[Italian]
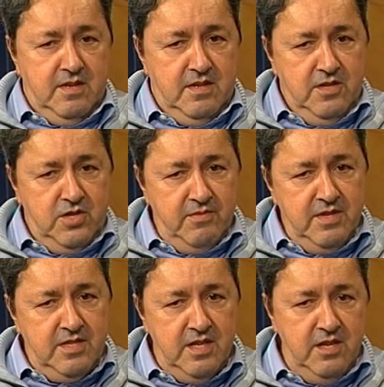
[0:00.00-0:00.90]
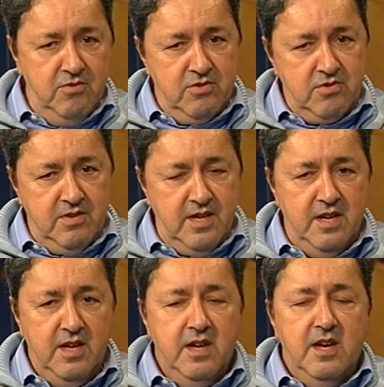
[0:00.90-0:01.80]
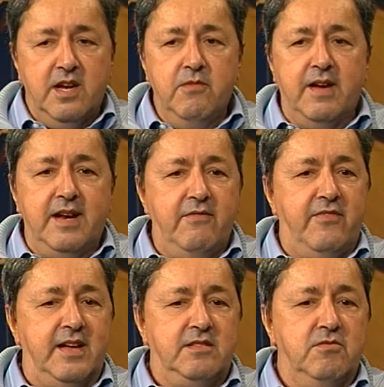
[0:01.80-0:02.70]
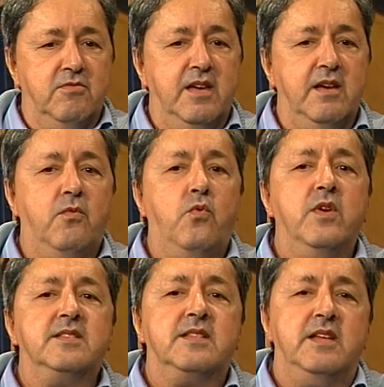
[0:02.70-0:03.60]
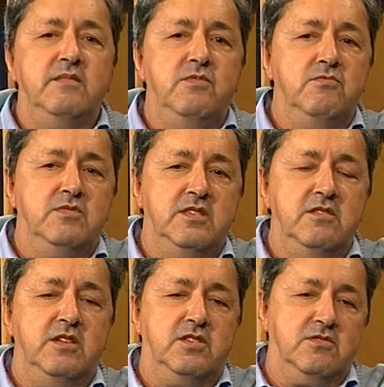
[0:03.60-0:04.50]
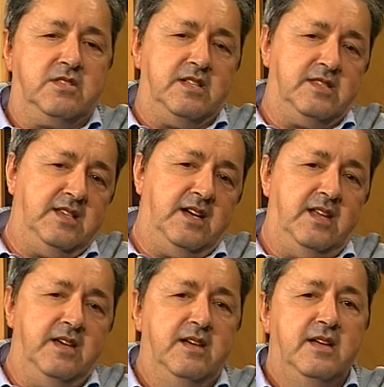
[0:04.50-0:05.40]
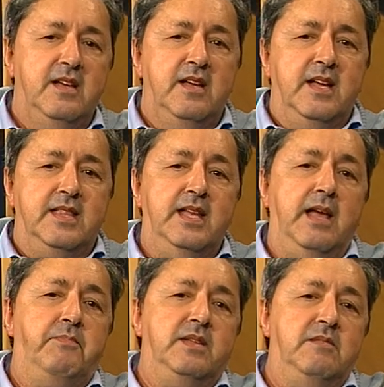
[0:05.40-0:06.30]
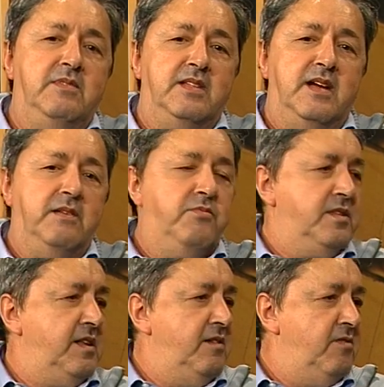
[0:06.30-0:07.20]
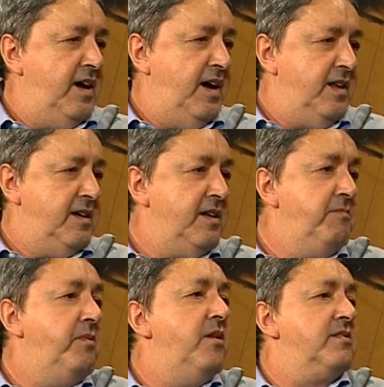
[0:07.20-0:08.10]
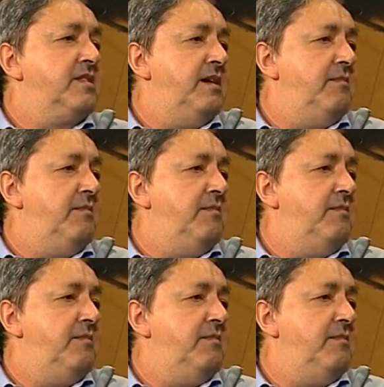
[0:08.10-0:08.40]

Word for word: diciamo, insidioso, che riguarda il fatto che questa diminuzione sostanziale dell'appetibilità dei poteri locali riporta